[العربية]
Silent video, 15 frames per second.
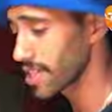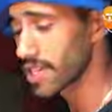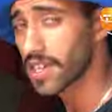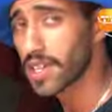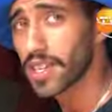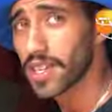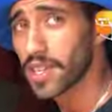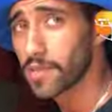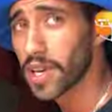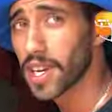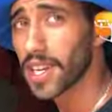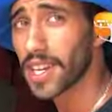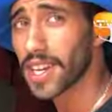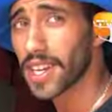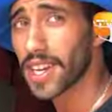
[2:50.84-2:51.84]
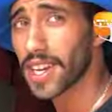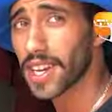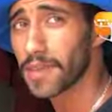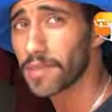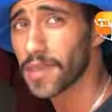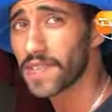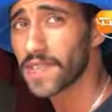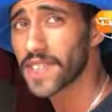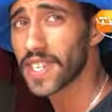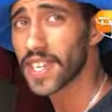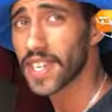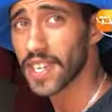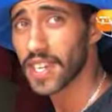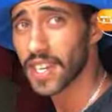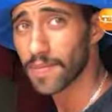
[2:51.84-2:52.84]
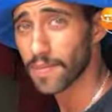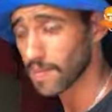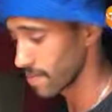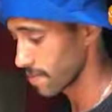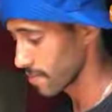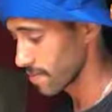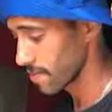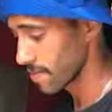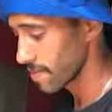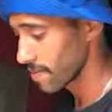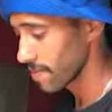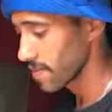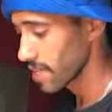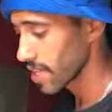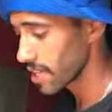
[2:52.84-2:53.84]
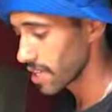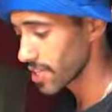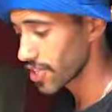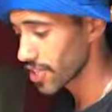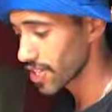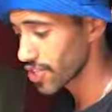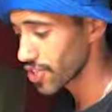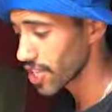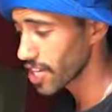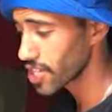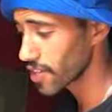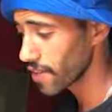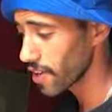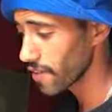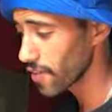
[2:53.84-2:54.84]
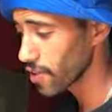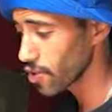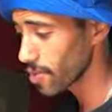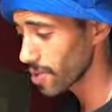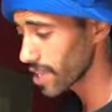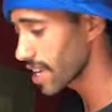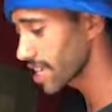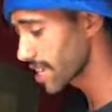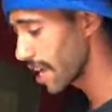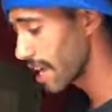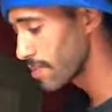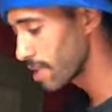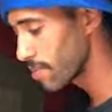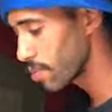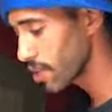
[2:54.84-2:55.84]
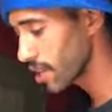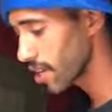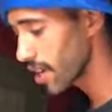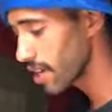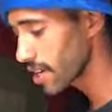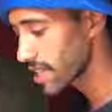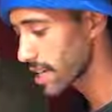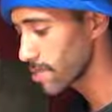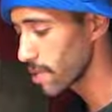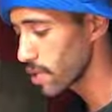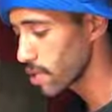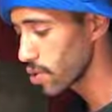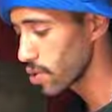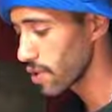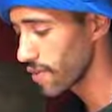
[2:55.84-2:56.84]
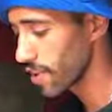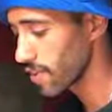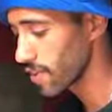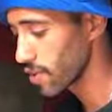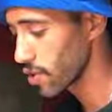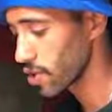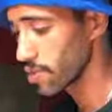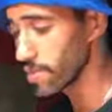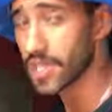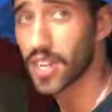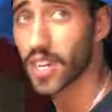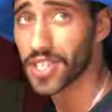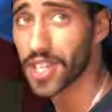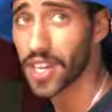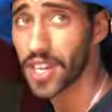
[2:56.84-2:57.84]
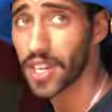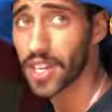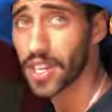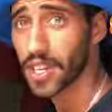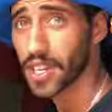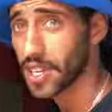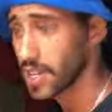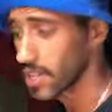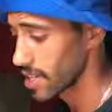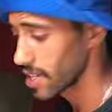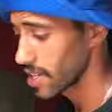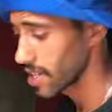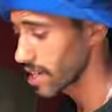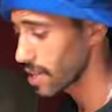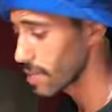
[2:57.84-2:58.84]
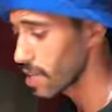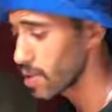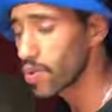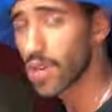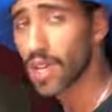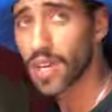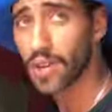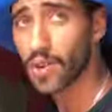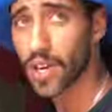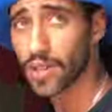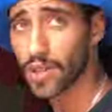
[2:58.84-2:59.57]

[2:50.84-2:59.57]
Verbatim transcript: وكان تكون عندنا واحد الاحلام باش نوصلوا ليهم كان الحلم ديالك انك اه تولي سبور شيف كذا داك الشيء ما كاين منه الماده كيف كنقولوا ما كاين بزاف اش